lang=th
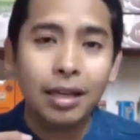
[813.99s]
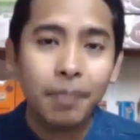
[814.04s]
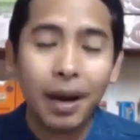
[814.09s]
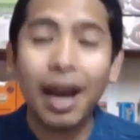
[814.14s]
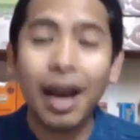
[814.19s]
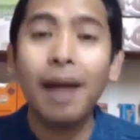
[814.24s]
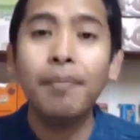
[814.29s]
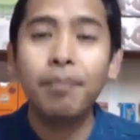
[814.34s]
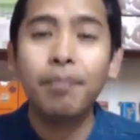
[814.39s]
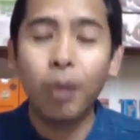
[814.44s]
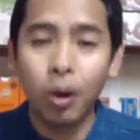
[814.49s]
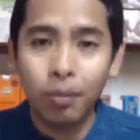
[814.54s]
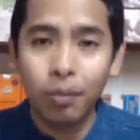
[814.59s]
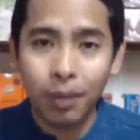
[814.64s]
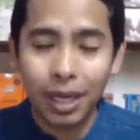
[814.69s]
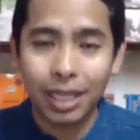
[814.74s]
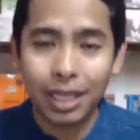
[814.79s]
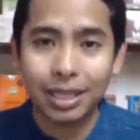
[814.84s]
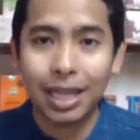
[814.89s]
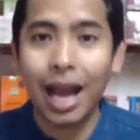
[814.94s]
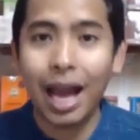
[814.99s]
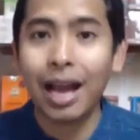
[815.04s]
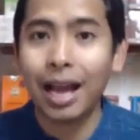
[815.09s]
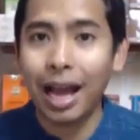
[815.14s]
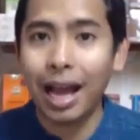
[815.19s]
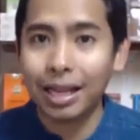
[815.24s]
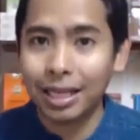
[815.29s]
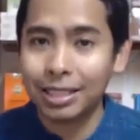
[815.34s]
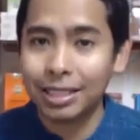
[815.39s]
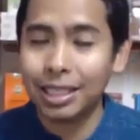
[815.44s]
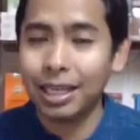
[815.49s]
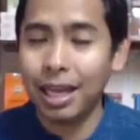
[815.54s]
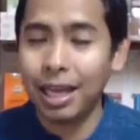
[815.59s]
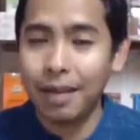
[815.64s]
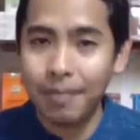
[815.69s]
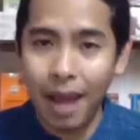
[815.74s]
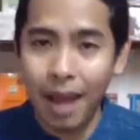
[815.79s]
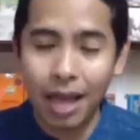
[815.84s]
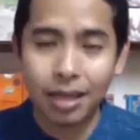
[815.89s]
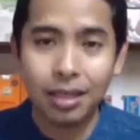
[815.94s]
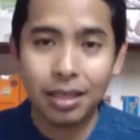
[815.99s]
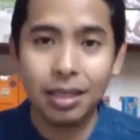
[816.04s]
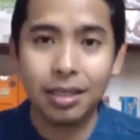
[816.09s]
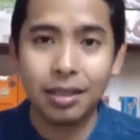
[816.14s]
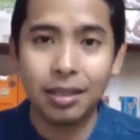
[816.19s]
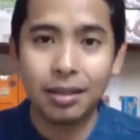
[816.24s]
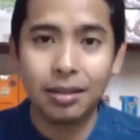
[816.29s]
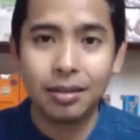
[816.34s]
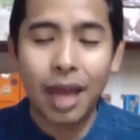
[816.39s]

เพิ่มผลผลิตทางการเกษตรให้มากขึ้น